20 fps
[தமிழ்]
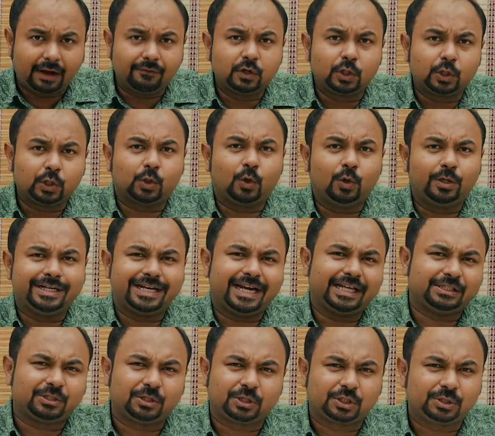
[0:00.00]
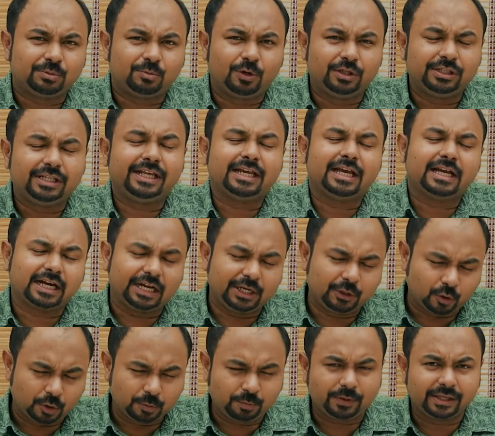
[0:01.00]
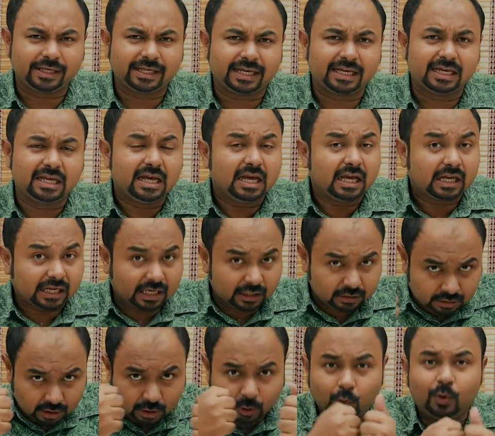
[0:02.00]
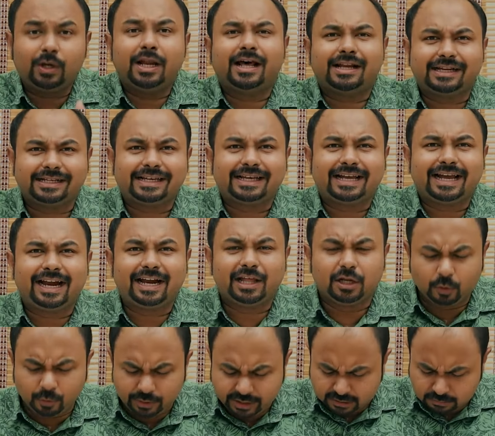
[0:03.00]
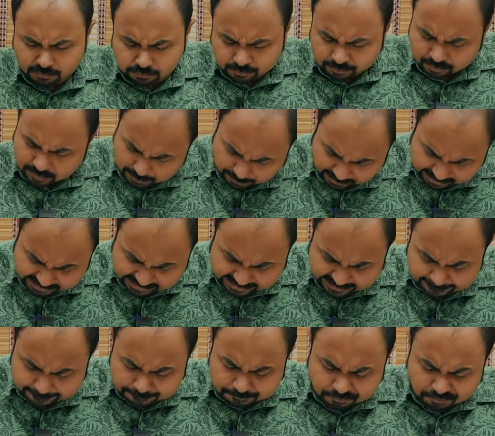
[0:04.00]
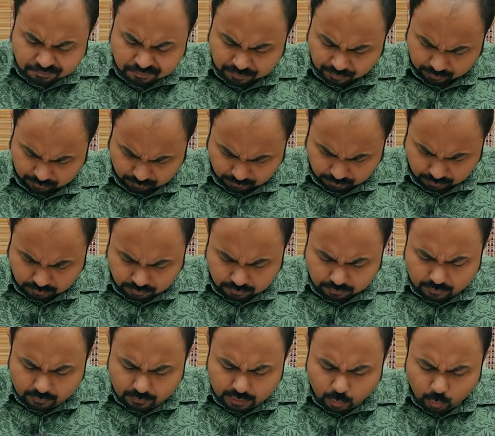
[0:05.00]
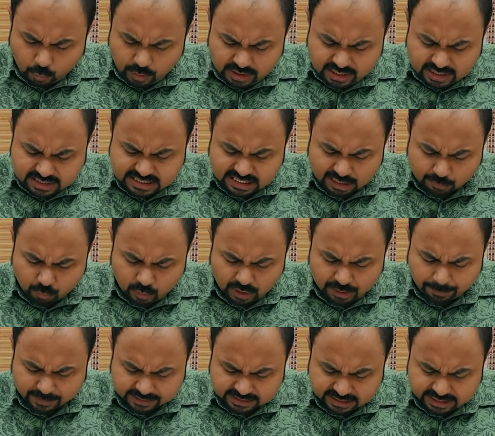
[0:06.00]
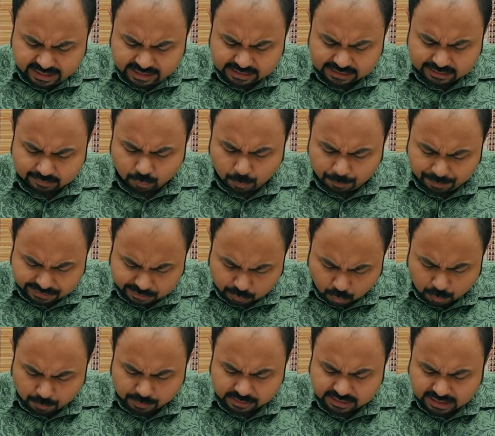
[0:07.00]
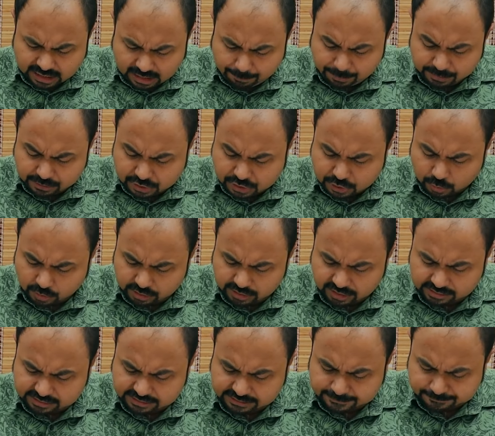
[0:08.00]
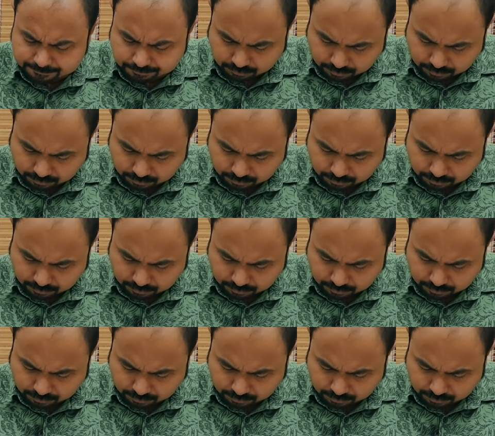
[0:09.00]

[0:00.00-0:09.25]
அவருக்குள் நிலைத்திருக்கும் பொழுது நீங்கள் கனி கொடுப்பீங்க கர்த்தருக்குள்ளா இருங்க ஹலலூயா பாருங்க ஒன்று சாமுவேல் பதினேழு முப்பத்தி ஒன்பது நாற்பது சொல்லுகிறது